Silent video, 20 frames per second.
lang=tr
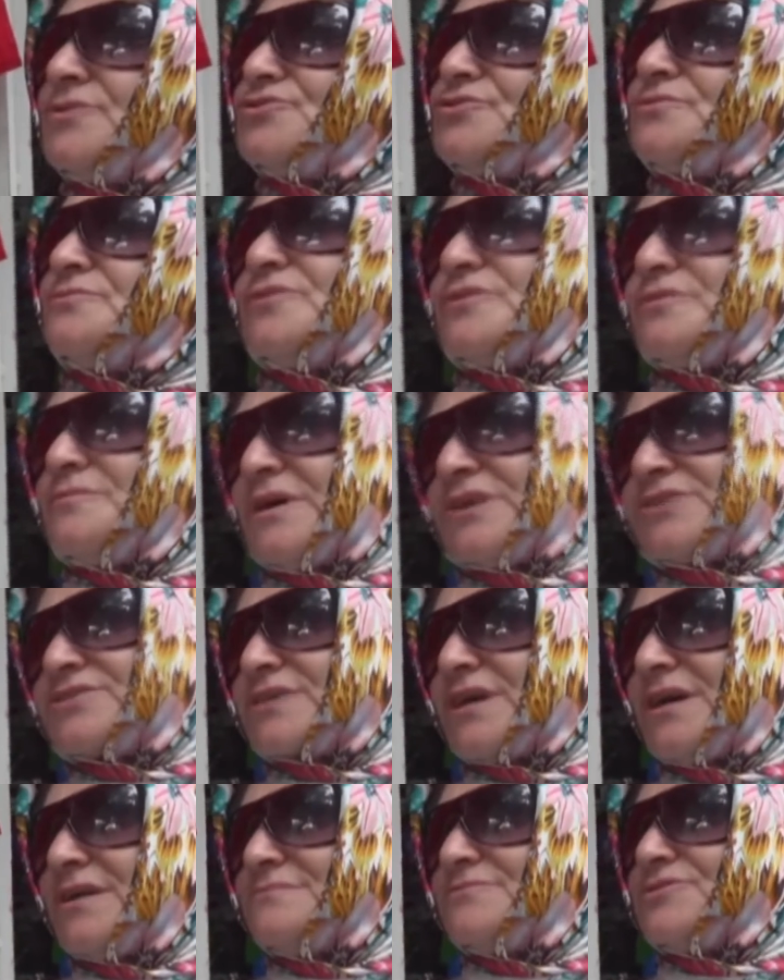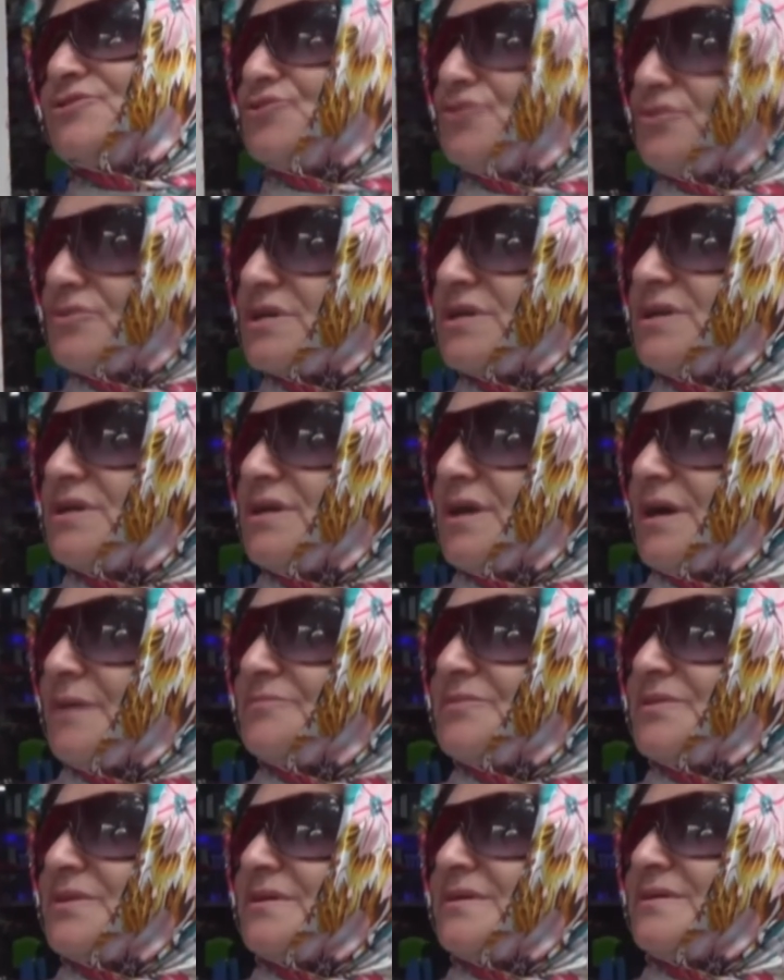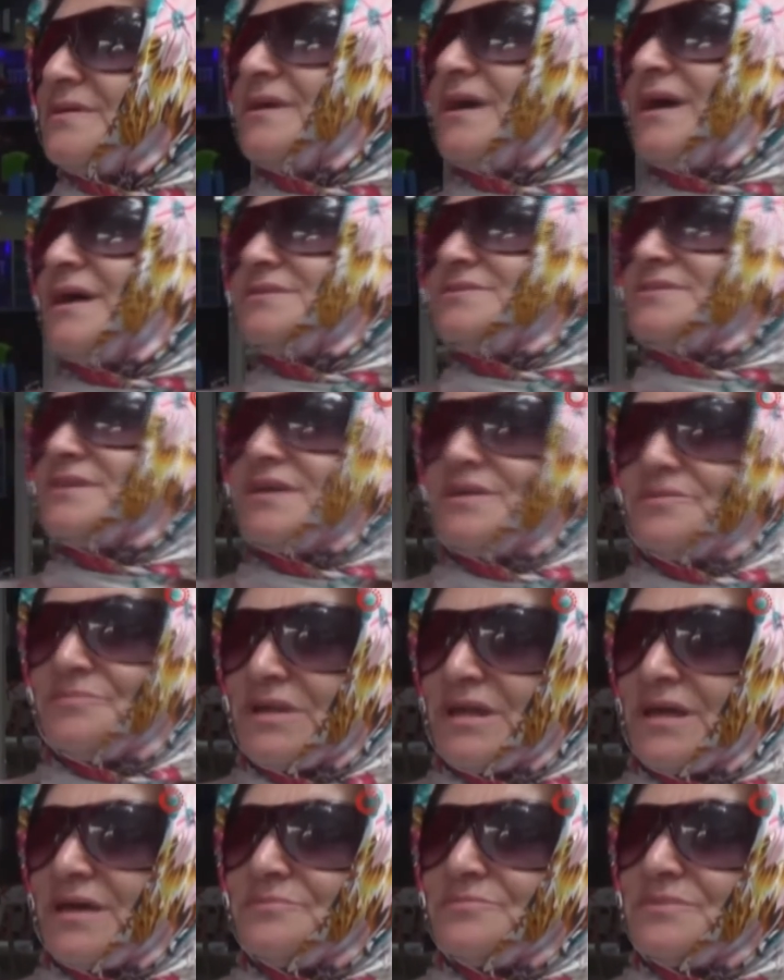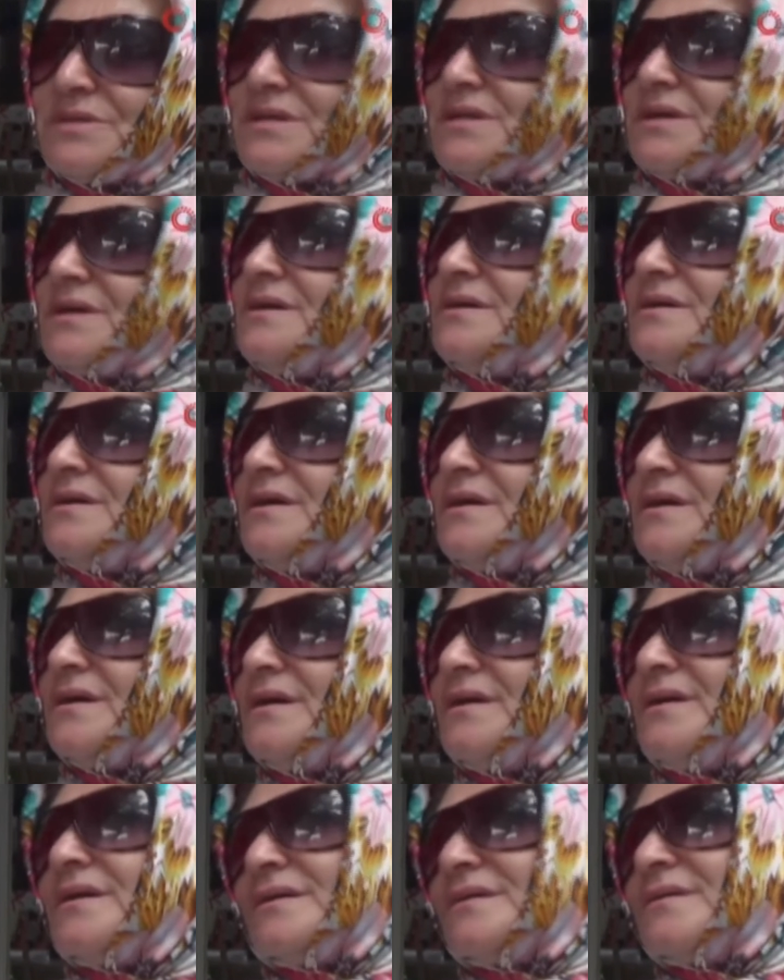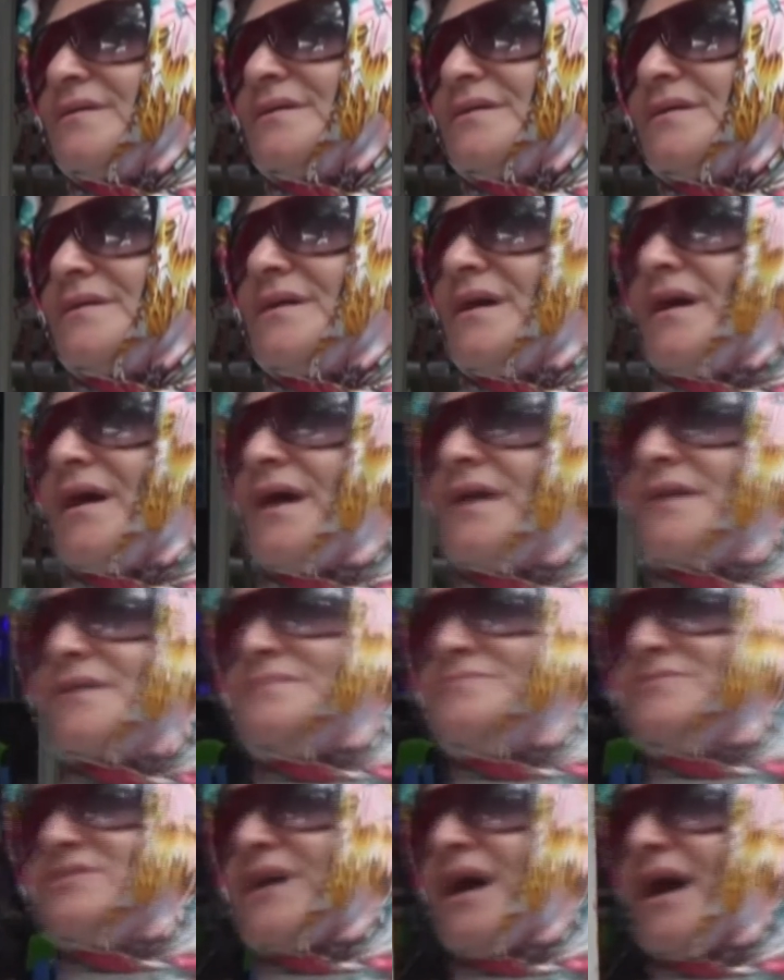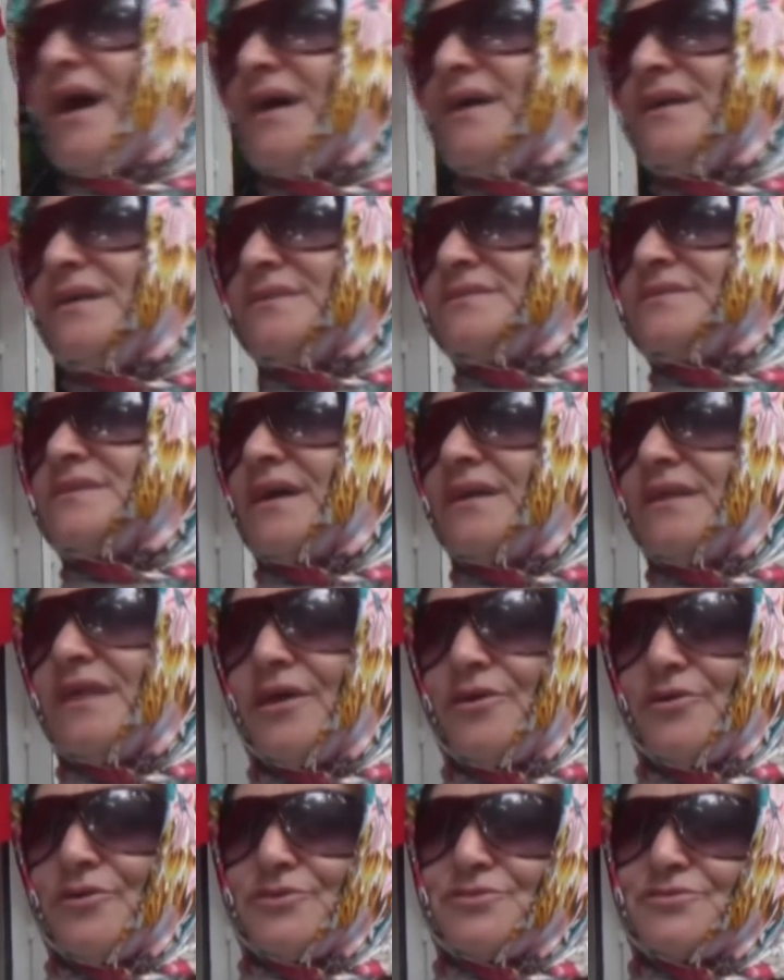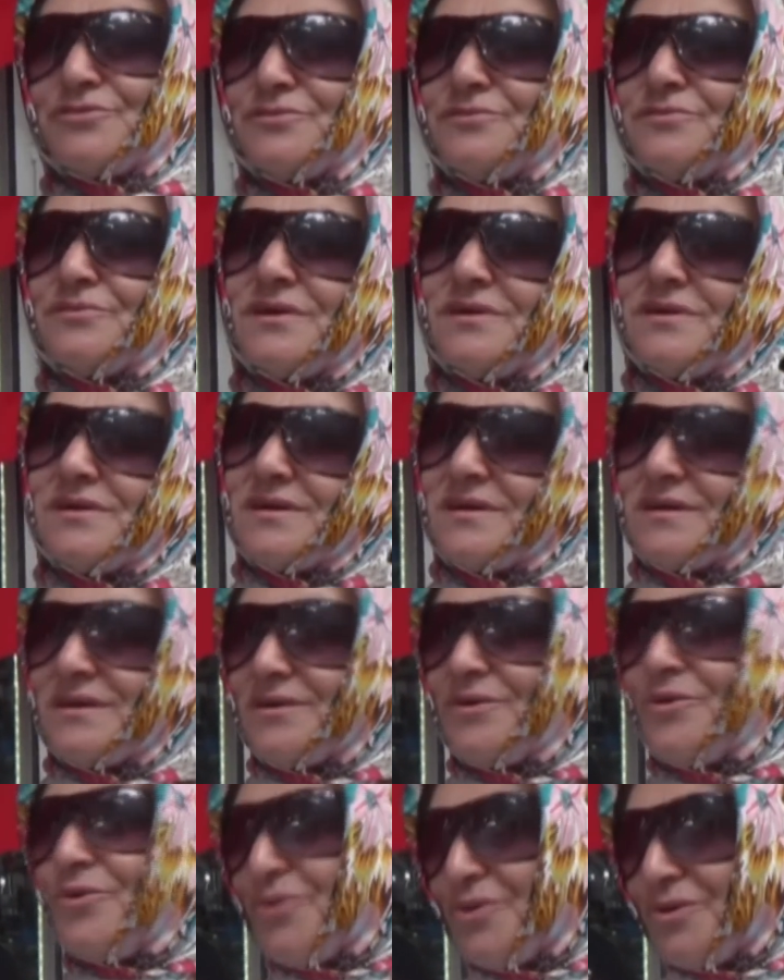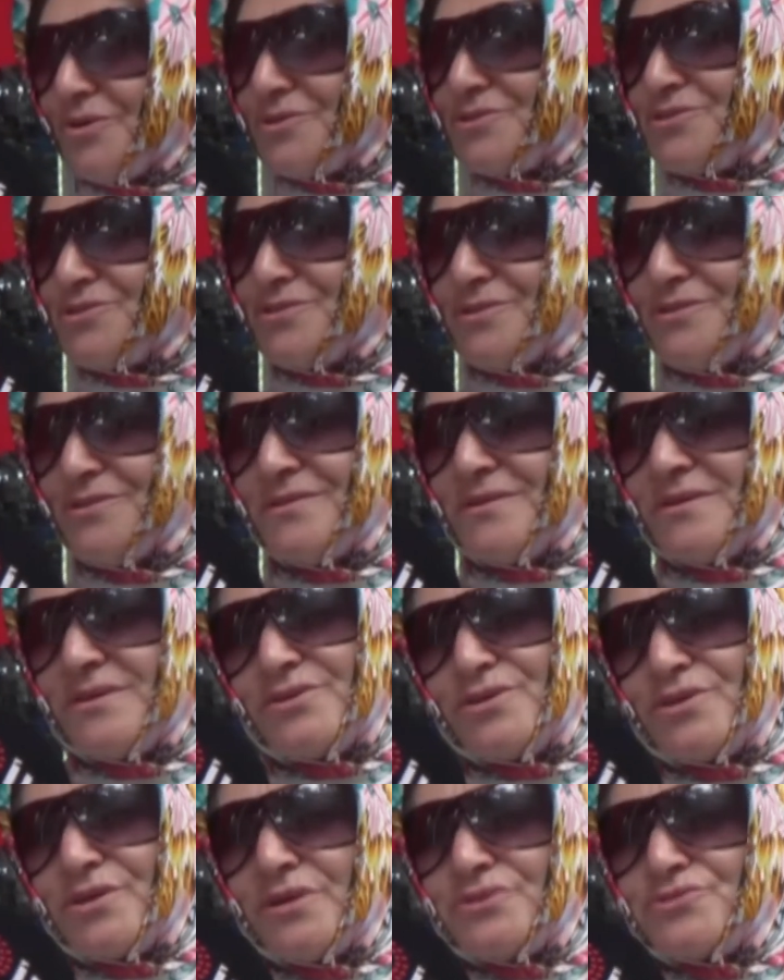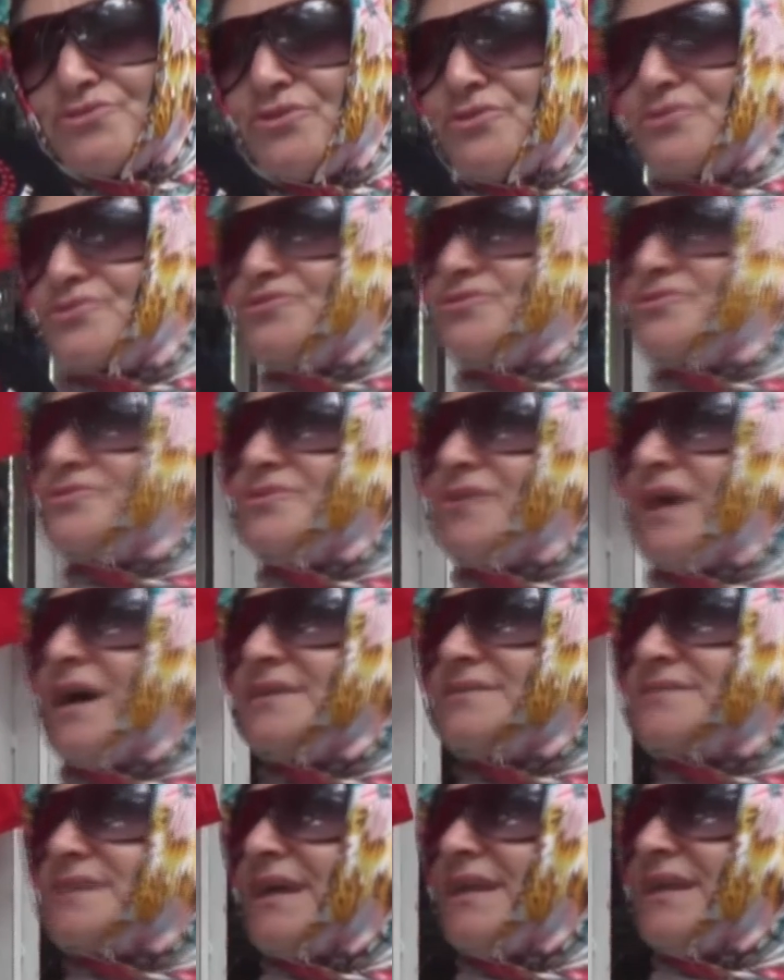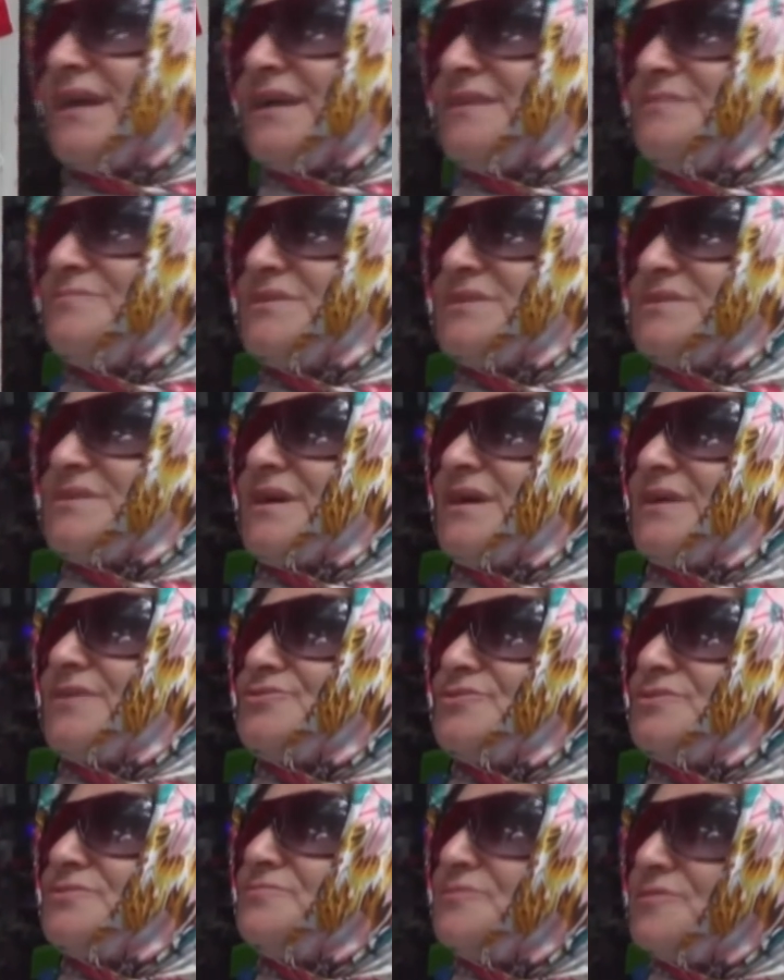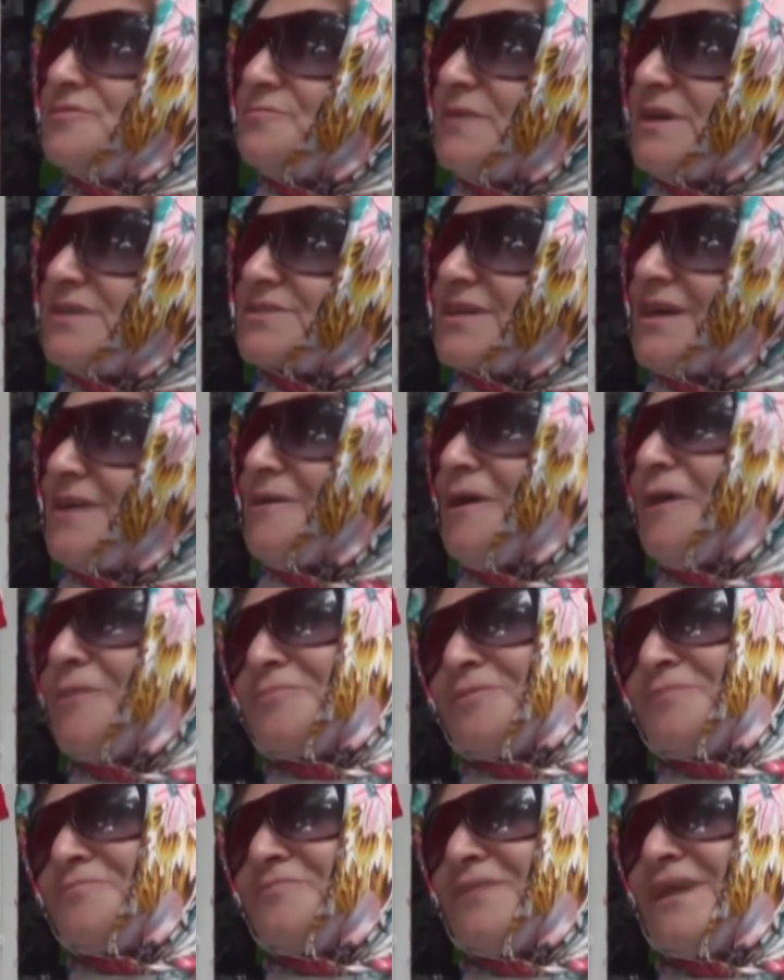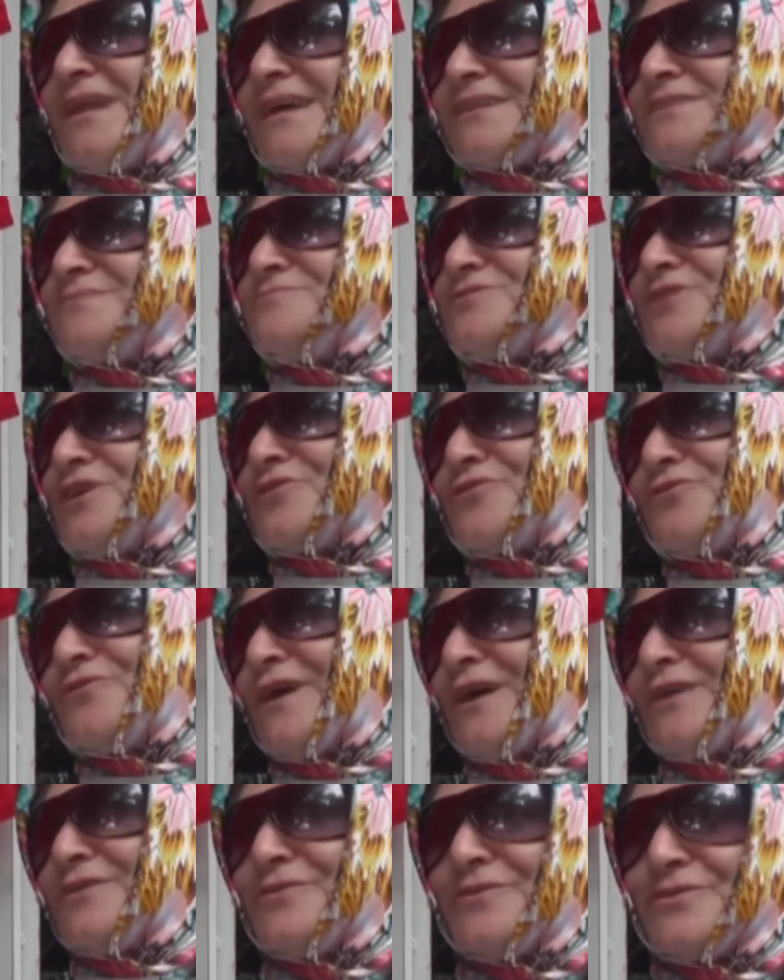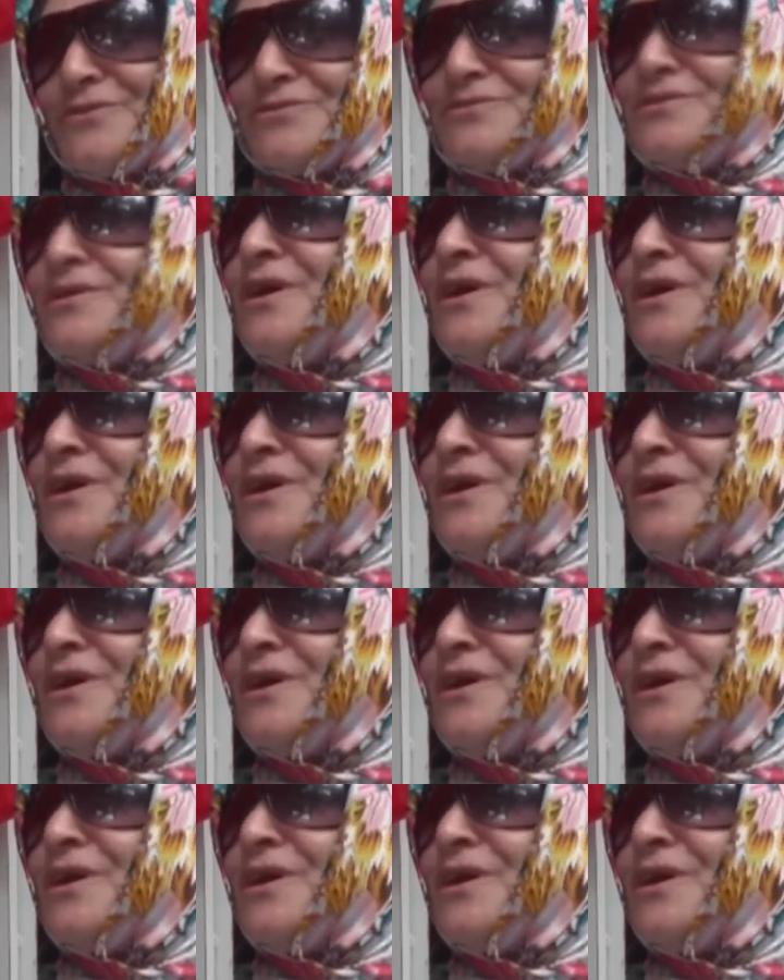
Cumhurbaşkanımız çok iyi yaptı. Her şeyi bilen biri. Hakkımızda hayırlısa ne olsun, e, o olsun. Çok şükür askerlerimize, Cumhurbaşkanı, hep milletimize güveniyoruz.